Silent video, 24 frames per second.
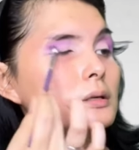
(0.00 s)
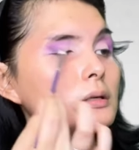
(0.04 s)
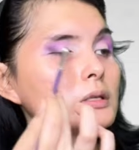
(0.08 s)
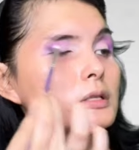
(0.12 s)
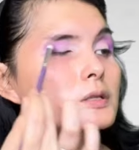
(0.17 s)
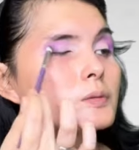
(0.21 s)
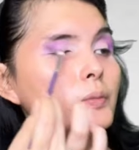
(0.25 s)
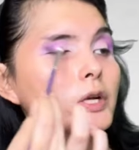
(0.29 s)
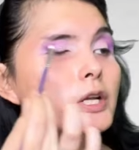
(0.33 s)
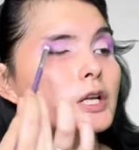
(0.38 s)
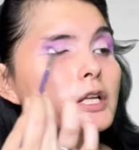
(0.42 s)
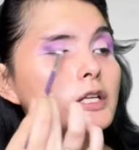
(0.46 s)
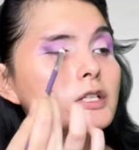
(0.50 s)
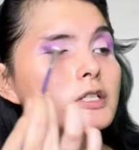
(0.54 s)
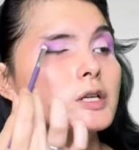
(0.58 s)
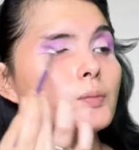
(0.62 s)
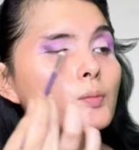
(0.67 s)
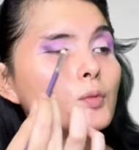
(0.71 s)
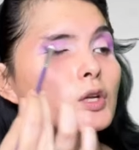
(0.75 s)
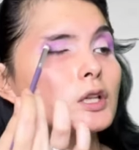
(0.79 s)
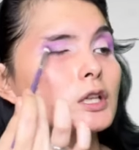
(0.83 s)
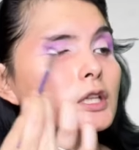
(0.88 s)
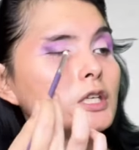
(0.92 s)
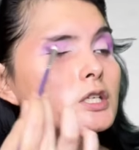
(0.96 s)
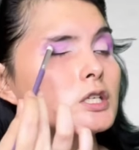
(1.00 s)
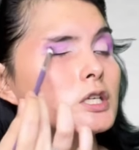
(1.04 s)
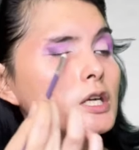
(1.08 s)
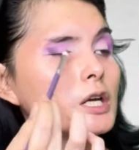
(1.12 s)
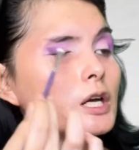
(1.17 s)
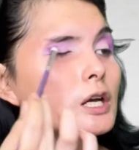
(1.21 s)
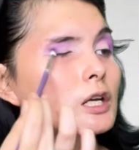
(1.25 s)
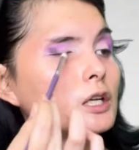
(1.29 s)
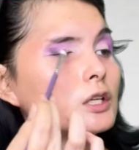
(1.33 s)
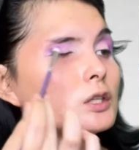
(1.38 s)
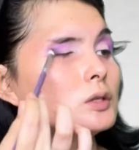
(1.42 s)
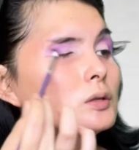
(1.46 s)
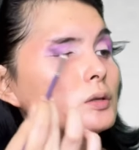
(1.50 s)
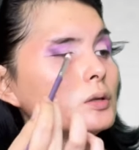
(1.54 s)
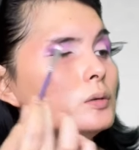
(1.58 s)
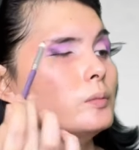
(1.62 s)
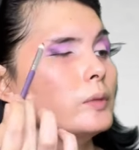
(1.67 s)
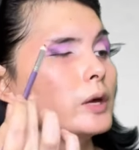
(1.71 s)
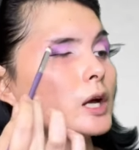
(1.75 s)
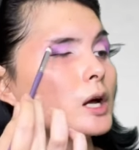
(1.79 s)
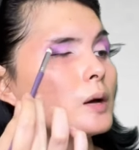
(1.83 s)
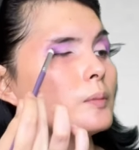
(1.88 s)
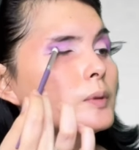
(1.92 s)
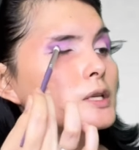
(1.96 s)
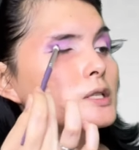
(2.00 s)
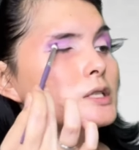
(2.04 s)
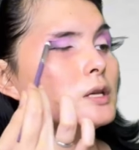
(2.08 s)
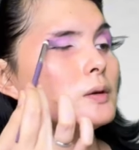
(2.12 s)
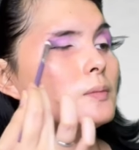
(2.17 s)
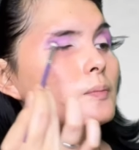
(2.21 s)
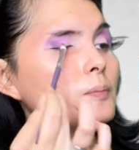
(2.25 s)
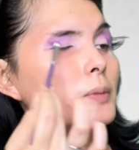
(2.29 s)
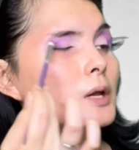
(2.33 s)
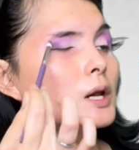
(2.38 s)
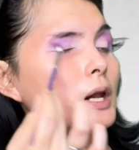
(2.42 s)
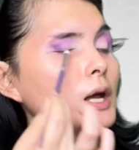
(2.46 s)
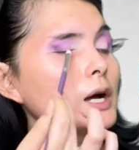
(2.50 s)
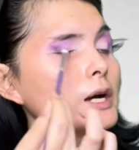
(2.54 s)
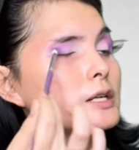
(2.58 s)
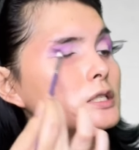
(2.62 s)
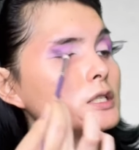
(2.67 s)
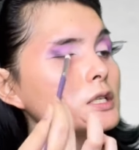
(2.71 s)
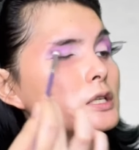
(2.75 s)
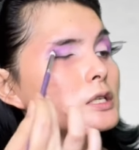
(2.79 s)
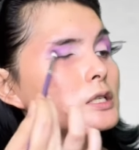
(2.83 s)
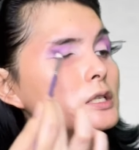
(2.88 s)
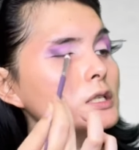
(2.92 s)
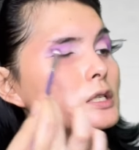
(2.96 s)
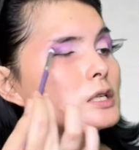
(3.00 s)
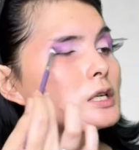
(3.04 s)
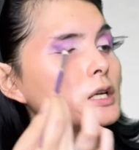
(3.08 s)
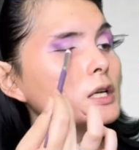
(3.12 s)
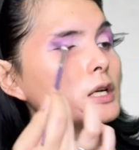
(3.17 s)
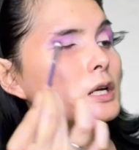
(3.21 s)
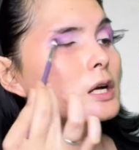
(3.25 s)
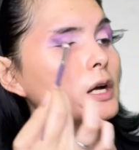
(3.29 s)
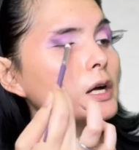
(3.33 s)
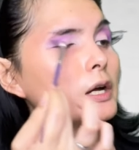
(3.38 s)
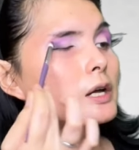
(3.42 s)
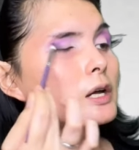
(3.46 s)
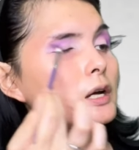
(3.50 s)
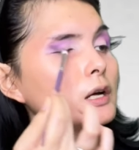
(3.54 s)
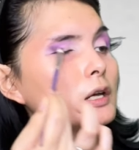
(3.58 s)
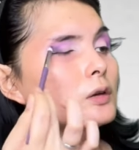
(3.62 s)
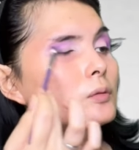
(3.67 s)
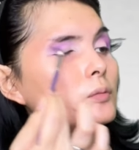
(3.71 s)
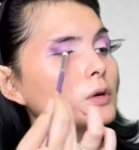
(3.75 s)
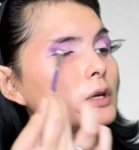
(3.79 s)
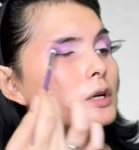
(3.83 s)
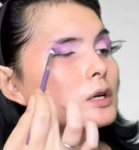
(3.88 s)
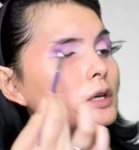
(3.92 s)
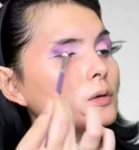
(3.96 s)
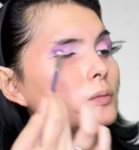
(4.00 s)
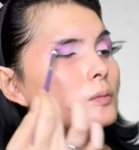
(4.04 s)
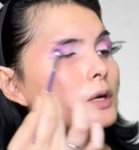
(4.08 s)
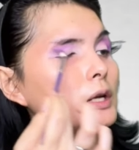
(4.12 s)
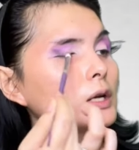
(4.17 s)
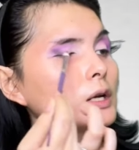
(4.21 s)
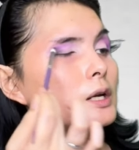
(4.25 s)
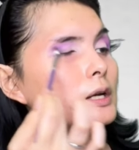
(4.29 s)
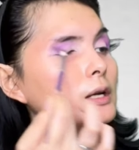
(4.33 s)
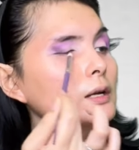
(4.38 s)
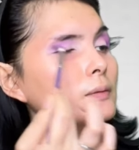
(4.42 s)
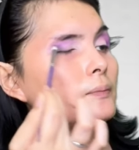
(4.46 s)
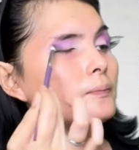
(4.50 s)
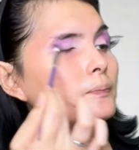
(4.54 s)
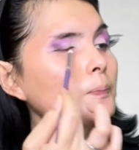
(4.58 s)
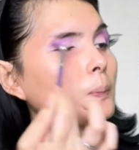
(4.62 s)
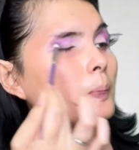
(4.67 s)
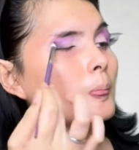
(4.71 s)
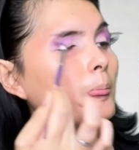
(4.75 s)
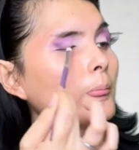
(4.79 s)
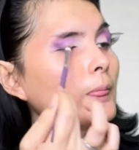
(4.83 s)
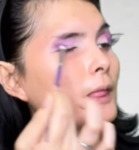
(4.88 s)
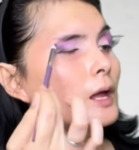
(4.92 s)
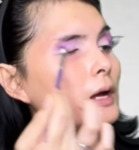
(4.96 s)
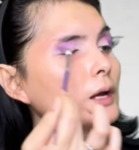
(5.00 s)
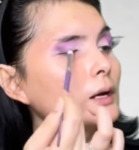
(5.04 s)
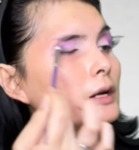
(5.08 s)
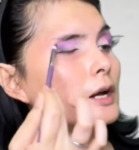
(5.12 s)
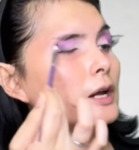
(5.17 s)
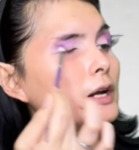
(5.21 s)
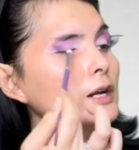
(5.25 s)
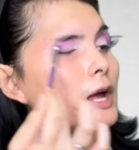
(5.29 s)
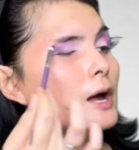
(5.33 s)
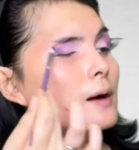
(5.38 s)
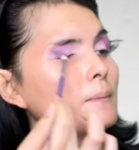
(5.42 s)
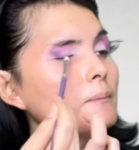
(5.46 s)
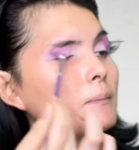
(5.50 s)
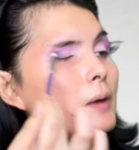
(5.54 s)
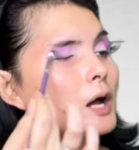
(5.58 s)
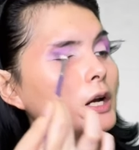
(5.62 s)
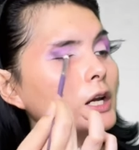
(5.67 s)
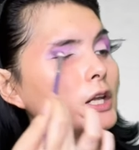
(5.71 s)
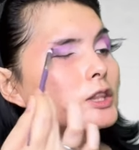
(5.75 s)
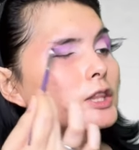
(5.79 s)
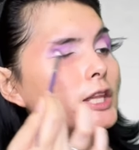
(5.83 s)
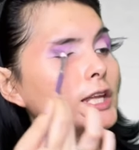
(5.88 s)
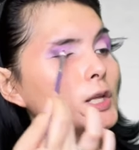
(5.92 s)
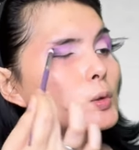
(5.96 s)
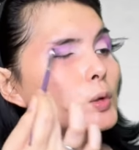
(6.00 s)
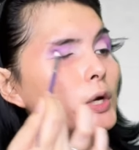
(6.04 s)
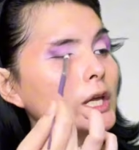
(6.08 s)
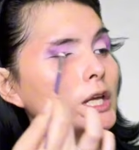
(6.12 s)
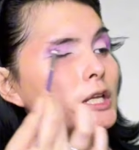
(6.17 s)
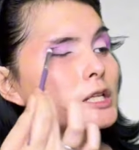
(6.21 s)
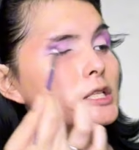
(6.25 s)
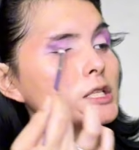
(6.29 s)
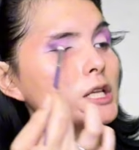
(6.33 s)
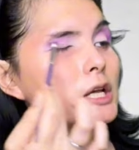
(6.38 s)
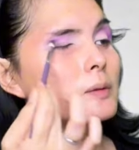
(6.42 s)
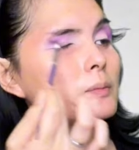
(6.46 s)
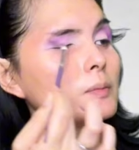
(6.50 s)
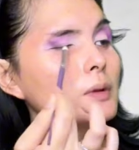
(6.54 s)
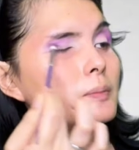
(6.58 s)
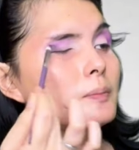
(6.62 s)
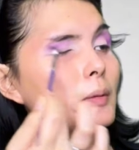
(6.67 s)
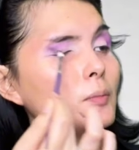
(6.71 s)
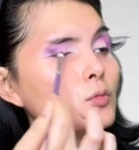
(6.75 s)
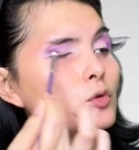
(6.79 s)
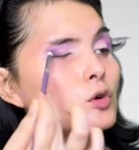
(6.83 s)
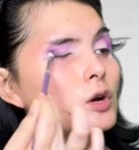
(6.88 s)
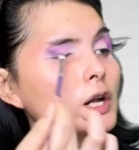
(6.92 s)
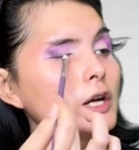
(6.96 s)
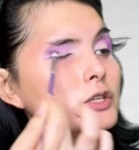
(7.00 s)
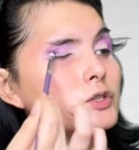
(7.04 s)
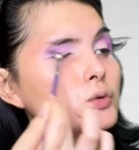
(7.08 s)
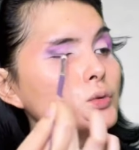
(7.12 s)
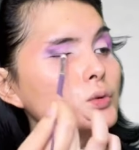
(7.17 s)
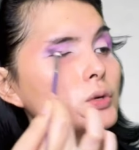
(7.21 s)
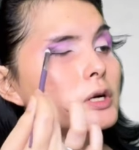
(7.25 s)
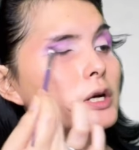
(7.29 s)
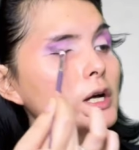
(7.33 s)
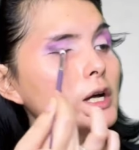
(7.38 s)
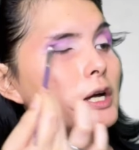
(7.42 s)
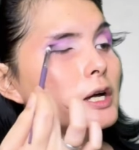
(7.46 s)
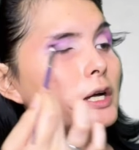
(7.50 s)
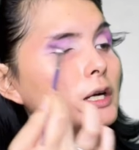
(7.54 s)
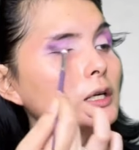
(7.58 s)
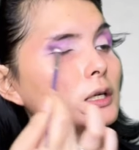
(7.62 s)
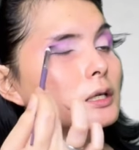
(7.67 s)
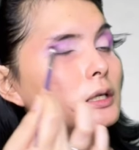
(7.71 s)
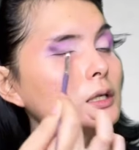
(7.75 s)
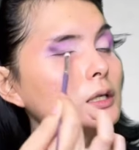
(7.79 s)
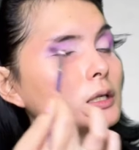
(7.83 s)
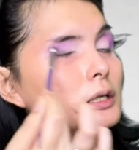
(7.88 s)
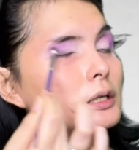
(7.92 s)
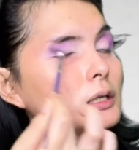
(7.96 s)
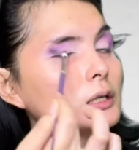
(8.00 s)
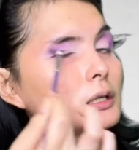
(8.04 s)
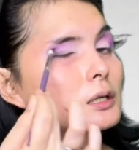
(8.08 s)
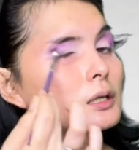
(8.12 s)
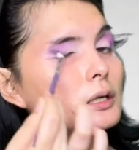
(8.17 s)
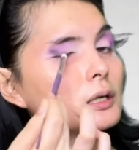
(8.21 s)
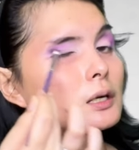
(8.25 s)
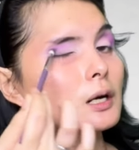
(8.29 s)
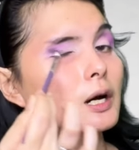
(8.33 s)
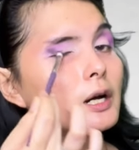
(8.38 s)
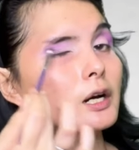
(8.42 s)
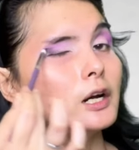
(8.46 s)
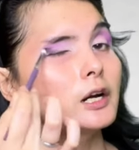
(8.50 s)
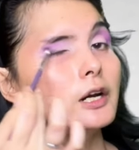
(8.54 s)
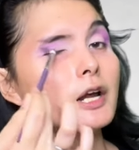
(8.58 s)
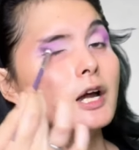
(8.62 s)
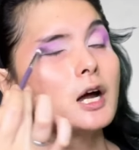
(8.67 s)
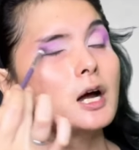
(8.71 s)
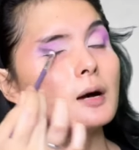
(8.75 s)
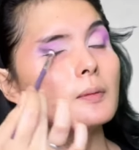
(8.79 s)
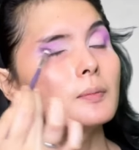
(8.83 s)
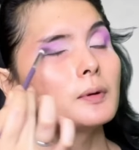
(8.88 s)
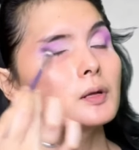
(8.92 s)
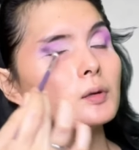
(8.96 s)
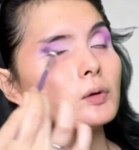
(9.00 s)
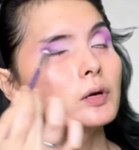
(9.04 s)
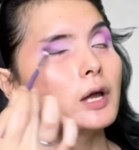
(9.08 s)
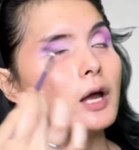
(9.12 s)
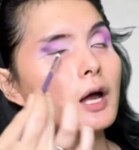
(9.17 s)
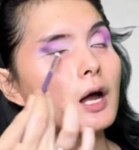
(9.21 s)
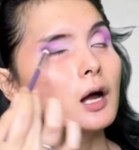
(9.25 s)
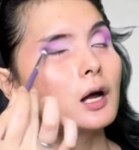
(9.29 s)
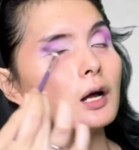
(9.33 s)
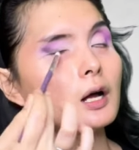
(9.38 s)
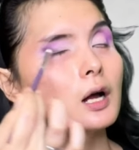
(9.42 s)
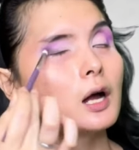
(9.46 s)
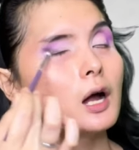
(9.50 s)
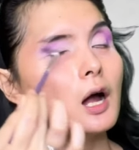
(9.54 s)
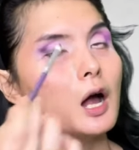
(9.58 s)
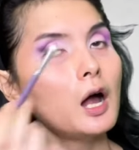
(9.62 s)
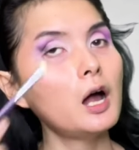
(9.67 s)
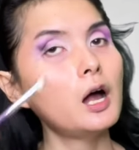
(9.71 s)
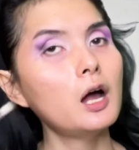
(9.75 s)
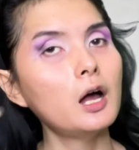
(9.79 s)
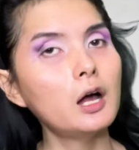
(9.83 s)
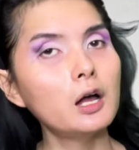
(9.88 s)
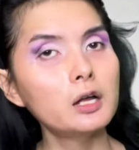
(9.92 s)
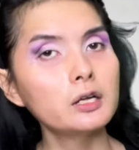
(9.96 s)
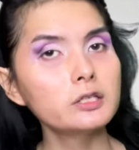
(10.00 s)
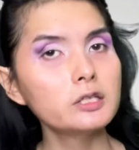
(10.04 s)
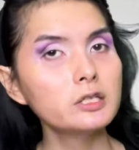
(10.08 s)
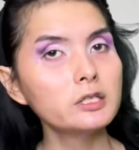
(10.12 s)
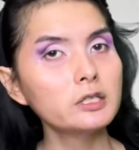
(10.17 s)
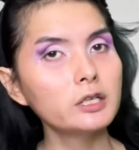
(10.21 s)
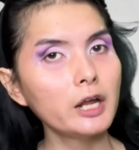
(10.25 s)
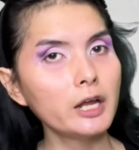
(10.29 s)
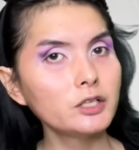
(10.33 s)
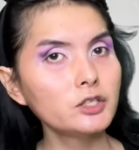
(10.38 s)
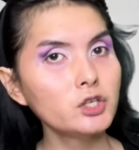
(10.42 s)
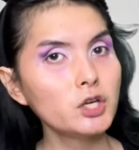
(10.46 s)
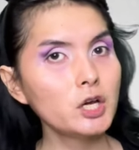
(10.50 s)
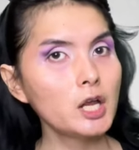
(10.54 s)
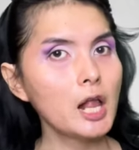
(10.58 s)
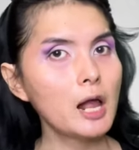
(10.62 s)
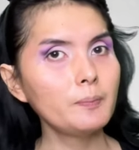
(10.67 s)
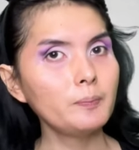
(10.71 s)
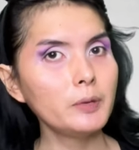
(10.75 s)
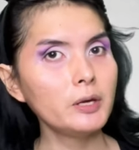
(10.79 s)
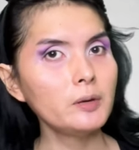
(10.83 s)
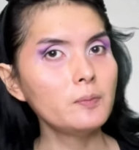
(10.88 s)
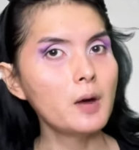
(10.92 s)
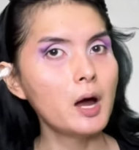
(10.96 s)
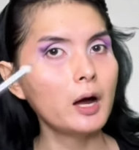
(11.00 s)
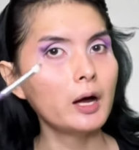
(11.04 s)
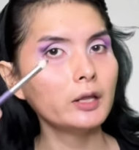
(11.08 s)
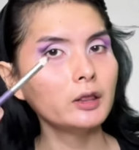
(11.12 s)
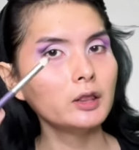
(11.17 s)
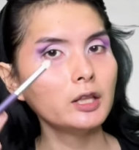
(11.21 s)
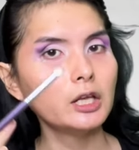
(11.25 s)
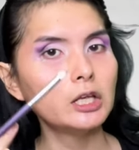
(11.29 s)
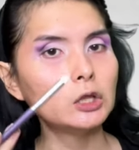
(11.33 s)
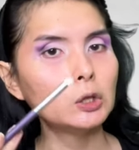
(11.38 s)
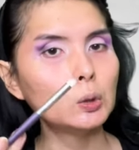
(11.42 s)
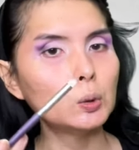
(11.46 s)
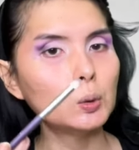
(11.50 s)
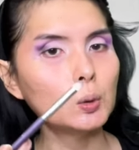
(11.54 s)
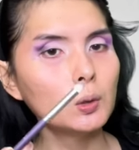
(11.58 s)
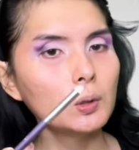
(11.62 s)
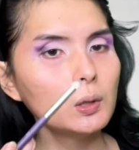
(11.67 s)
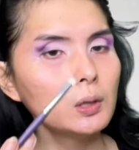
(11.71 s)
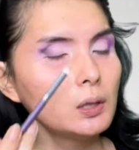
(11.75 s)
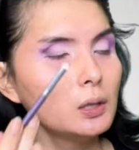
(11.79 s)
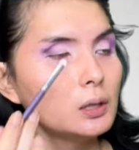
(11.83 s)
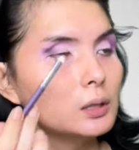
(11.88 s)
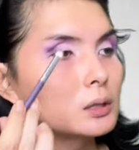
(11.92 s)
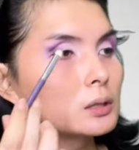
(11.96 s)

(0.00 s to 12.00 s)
Sebenarnya si Morticia ini tuh makeupnya simple aja sih, nggak yang gimana-gimana. Dan gampang ditiruin sama pemula juga. Karena dia nggak perlu yang uh, snatch rapi banget gitu.